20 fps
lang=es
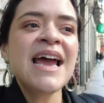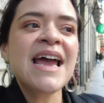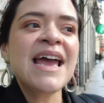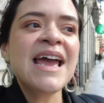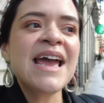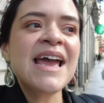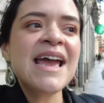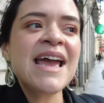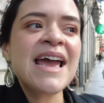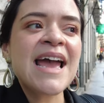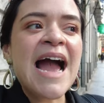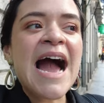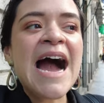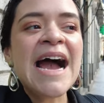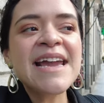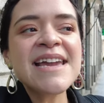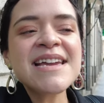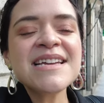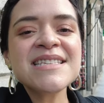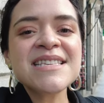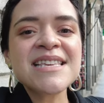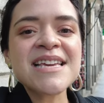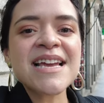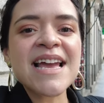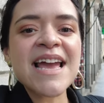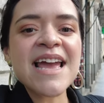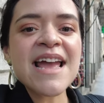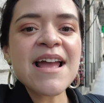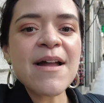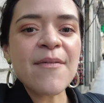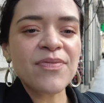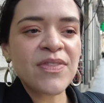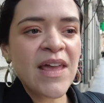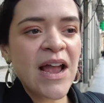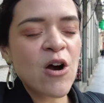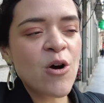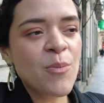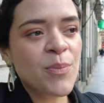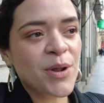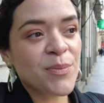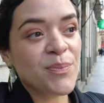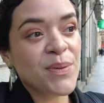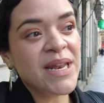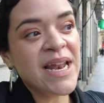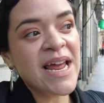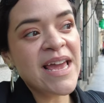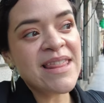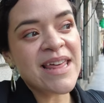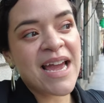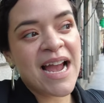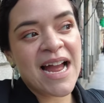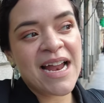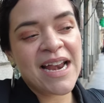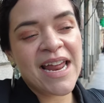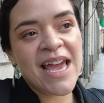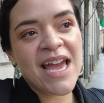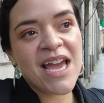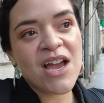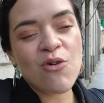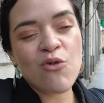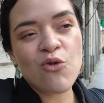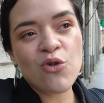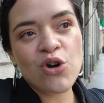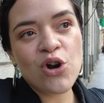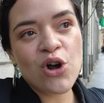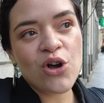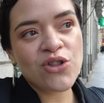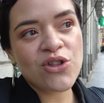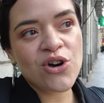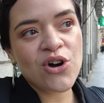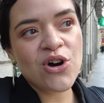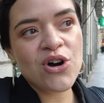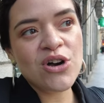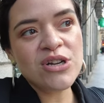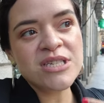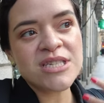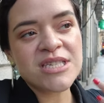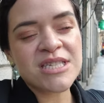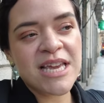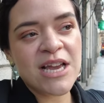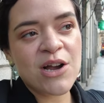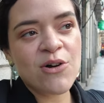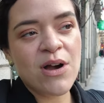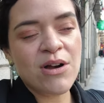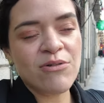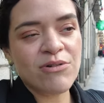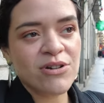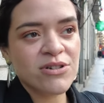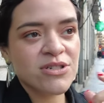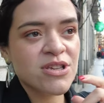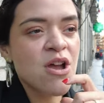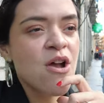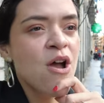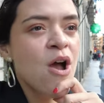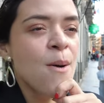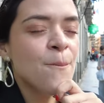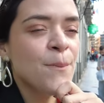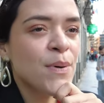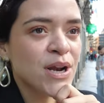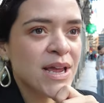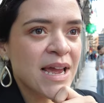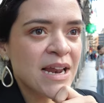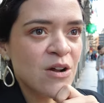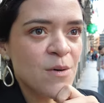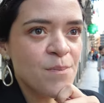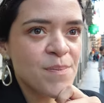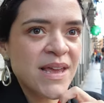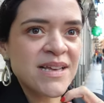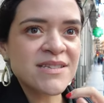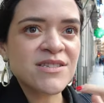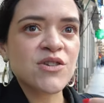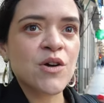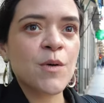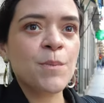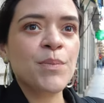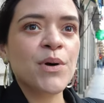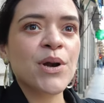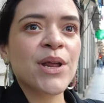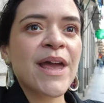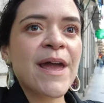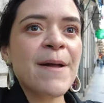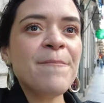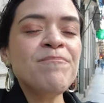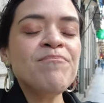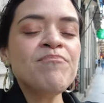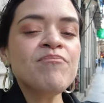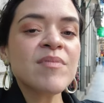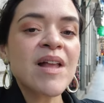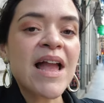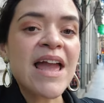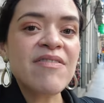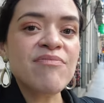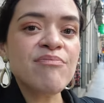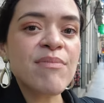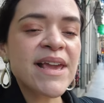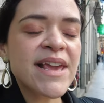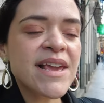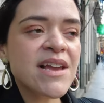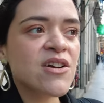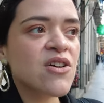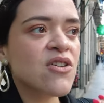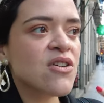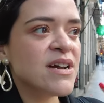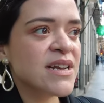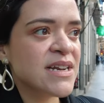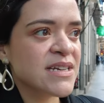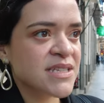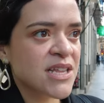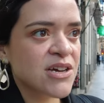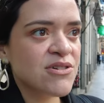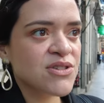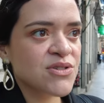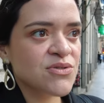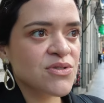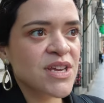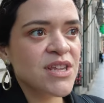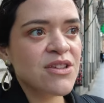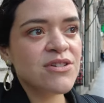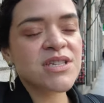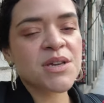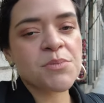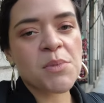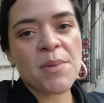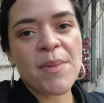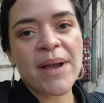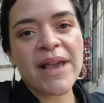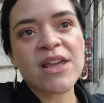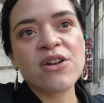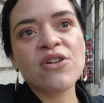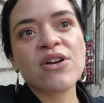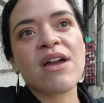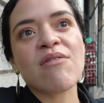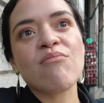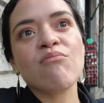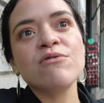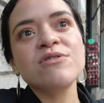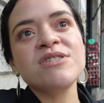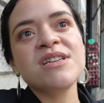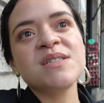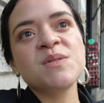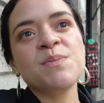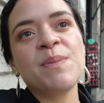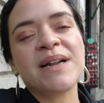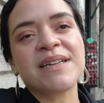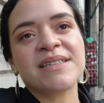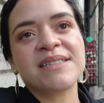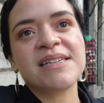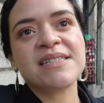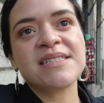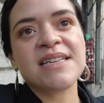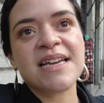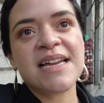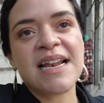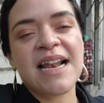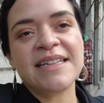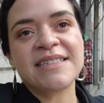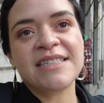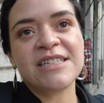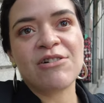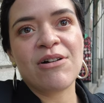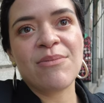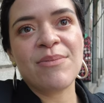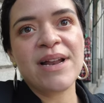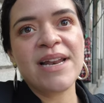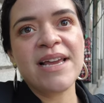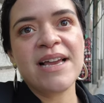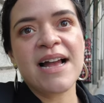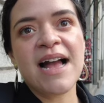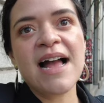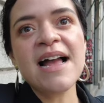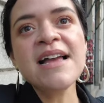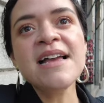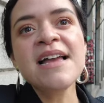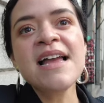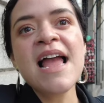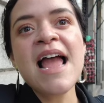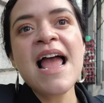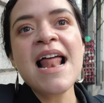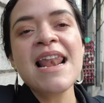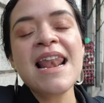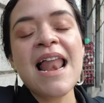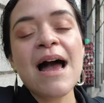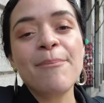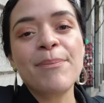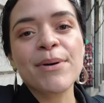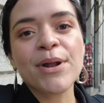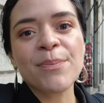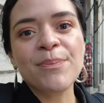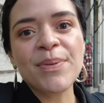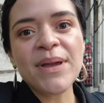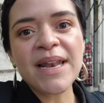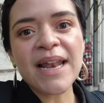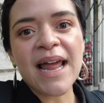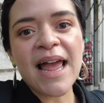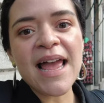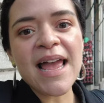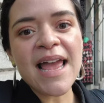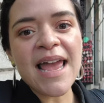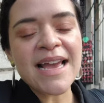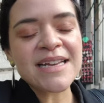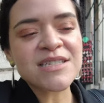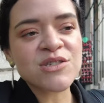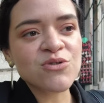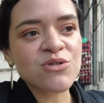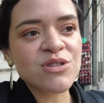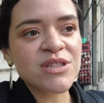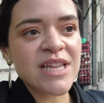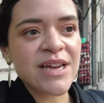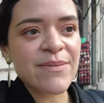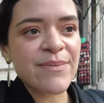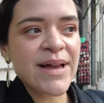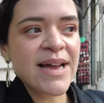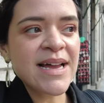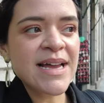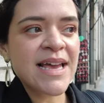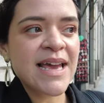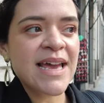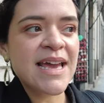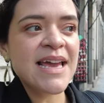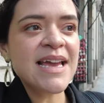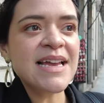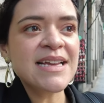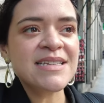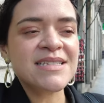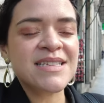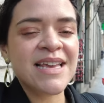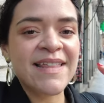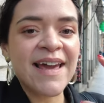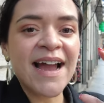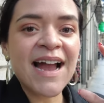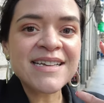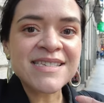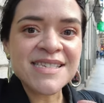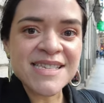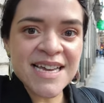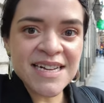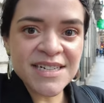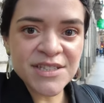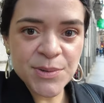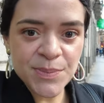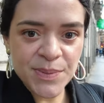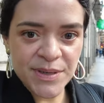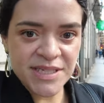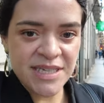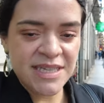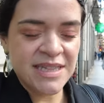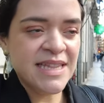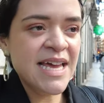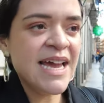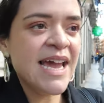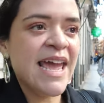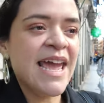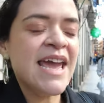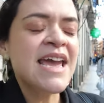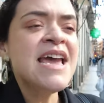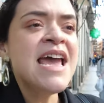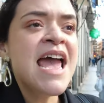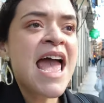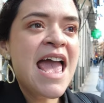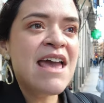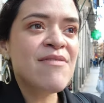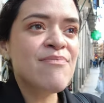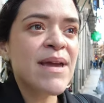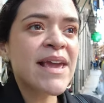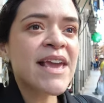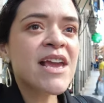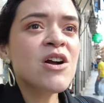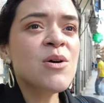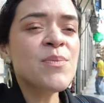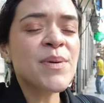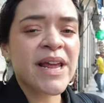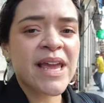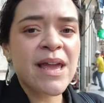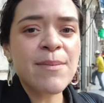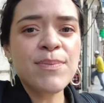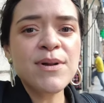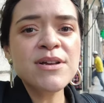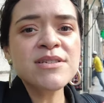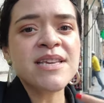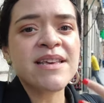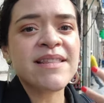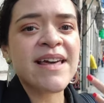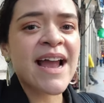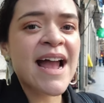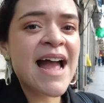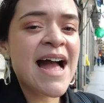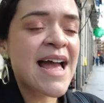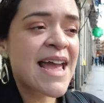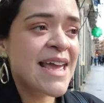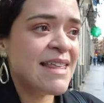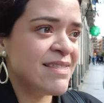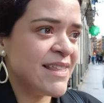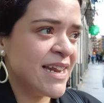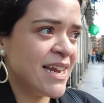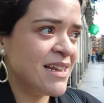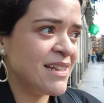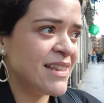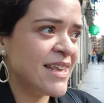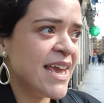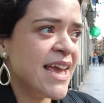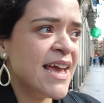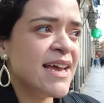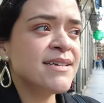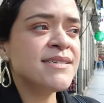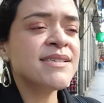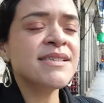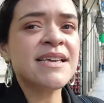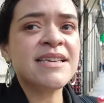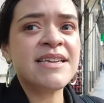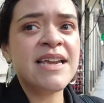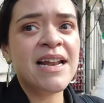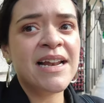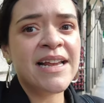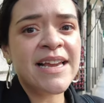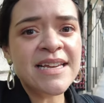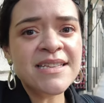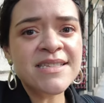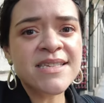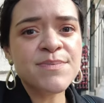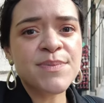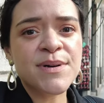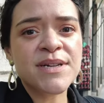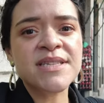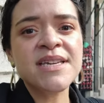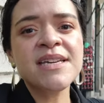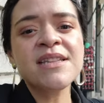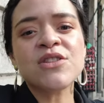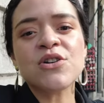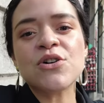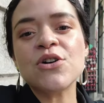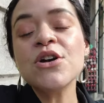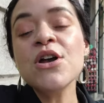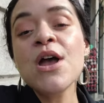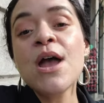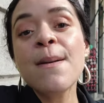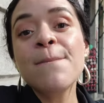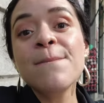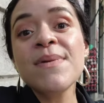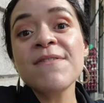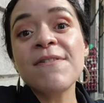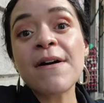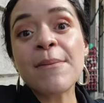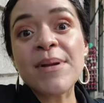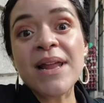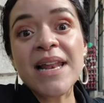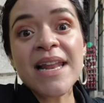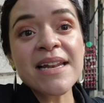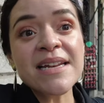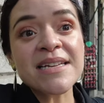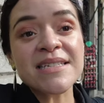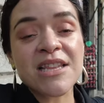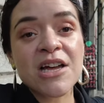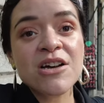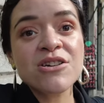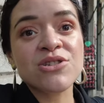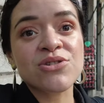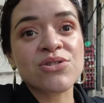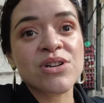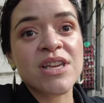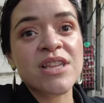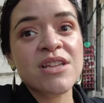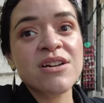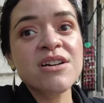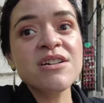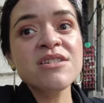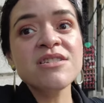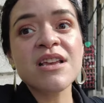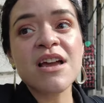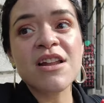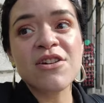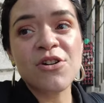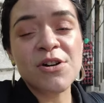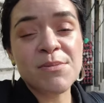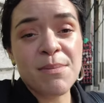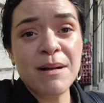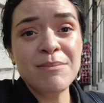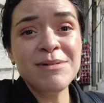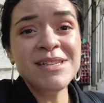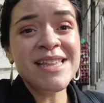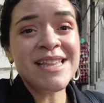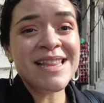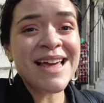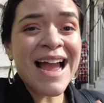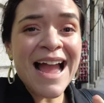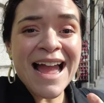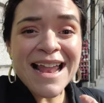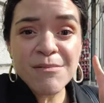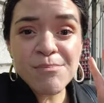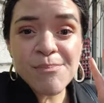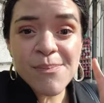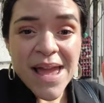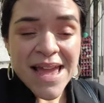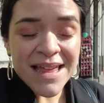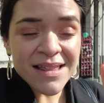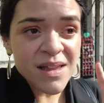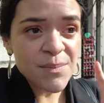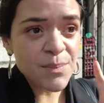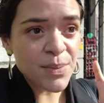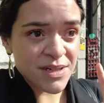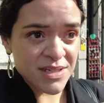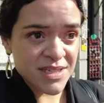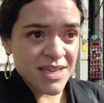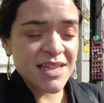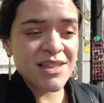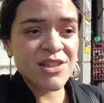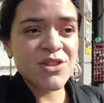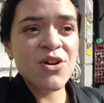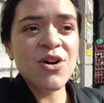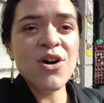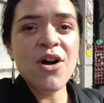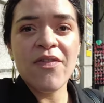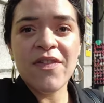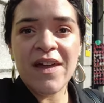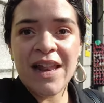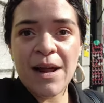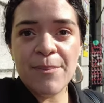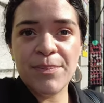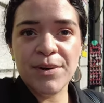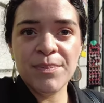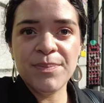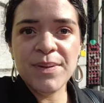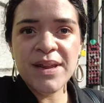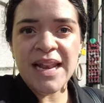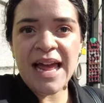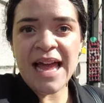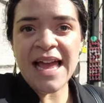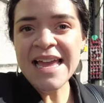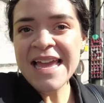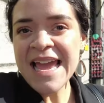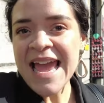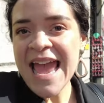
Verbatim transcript: Eh, ahí sí que dejo propina y dejaré uno, dos, 5 euros. ¿Por qué lo pienso? Porque en México, en Estados Unidos y me imagino que en muchas partes de Latinoamérica, la propina es un tema que se deja cierto porcentaje. En México, por ejemplo, se deja entre el 10 y el 15%. Mi familia en Estados Unidos normalmente deja el 20% de la propina.